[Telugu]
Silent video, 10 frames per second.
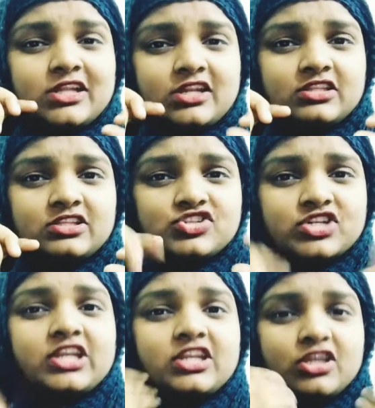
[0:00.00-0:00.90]
అనేది
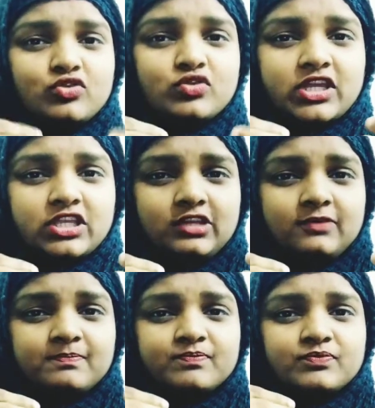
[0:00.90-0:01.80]
స్ట్రెయిన్కి గురయ్యి
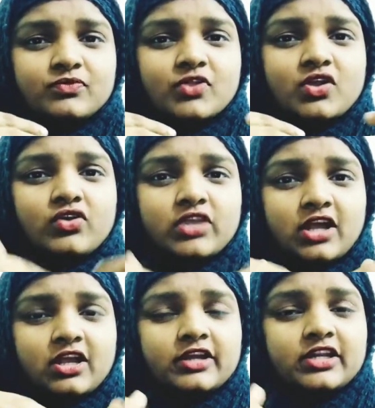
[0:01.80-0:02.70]
ఓకే ఆ
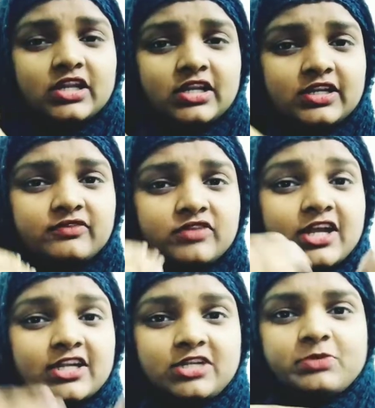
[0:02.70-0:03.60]
కండరాలు అనేవి
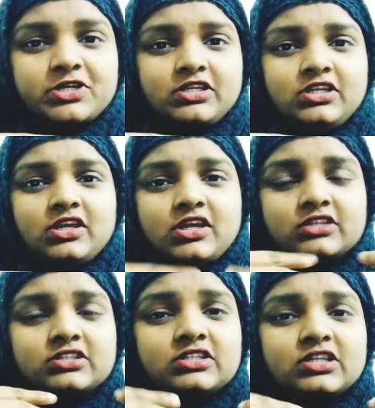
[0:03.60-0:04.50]
గట్టిపడి
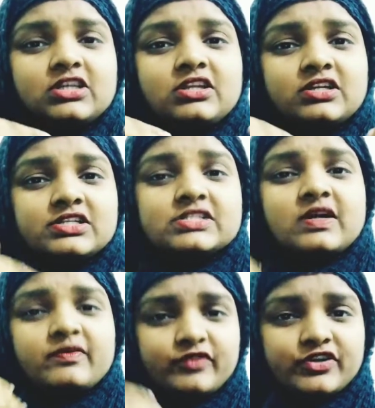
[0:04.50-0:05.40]
అతనికి
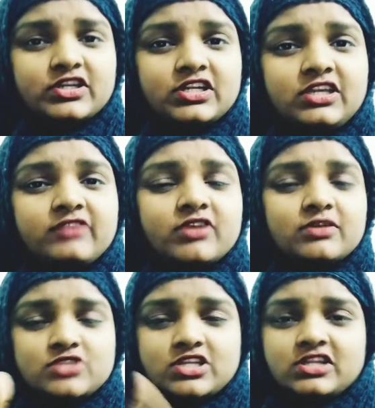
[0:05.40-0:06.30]
డిస్కంఫర్ట్ని
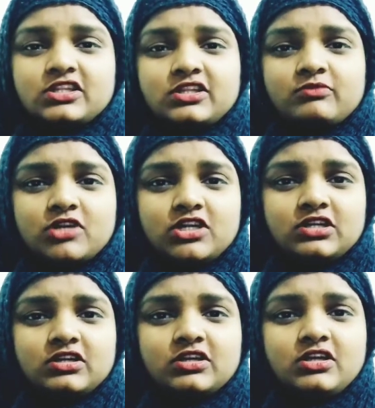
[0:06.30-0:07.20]
ఇవ్వడం జరిగిందనమాట
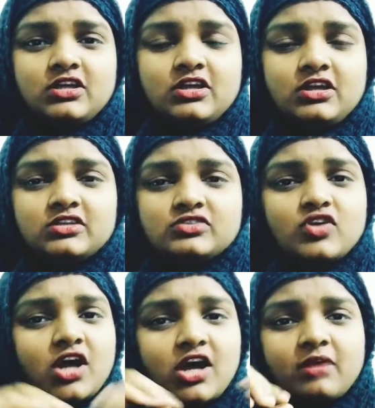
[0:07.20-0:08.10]
సో
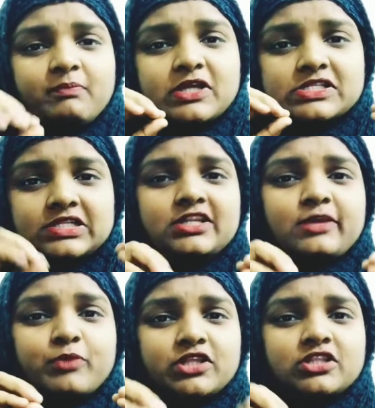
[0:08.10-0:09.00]
ఆ మజిల్ని
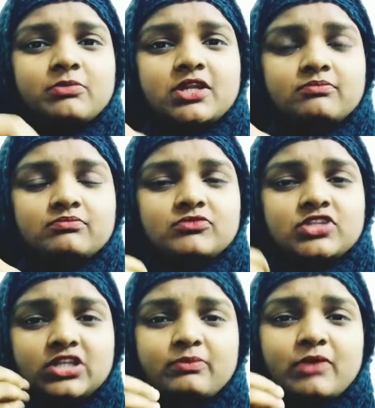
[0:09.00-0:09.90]
ఎప్పుడైతే మనం
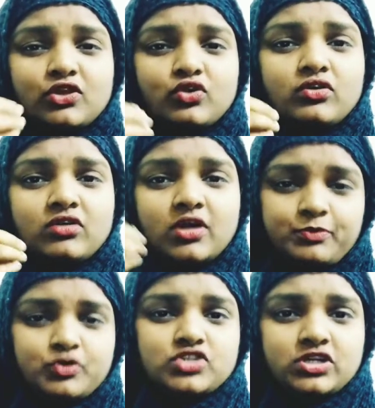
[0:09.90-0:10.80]
దీన్ని మయో
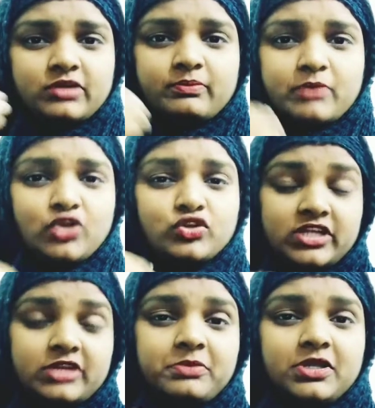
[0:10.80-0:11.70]
అప్రోచ్ అంటాం
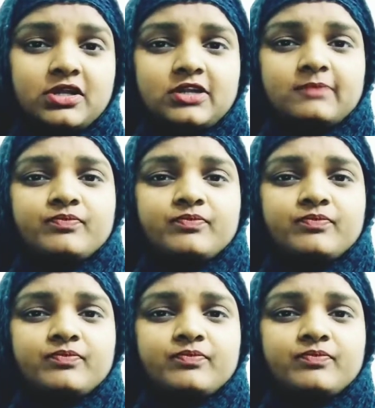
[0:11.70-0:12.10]
మయోథెరపీ అంటాం